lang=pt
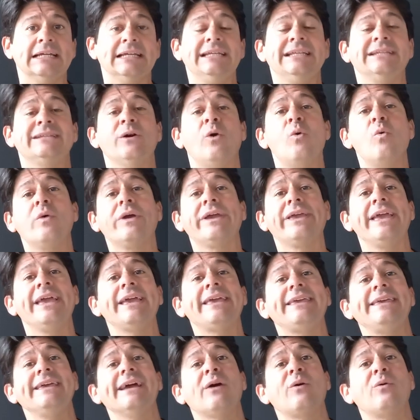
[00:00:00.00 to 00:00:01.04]
Então o que
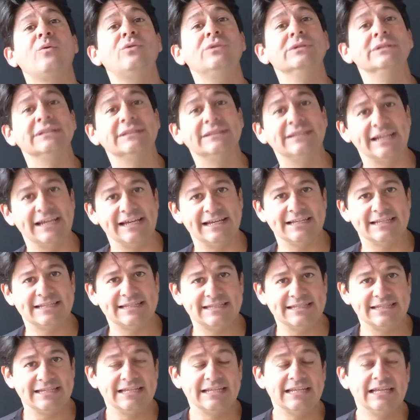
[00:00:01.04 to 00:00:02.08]
que
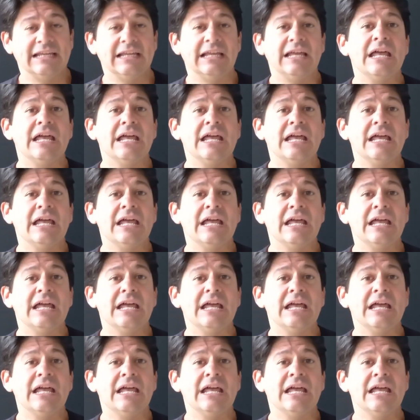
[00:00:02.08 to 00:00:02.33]
acontece?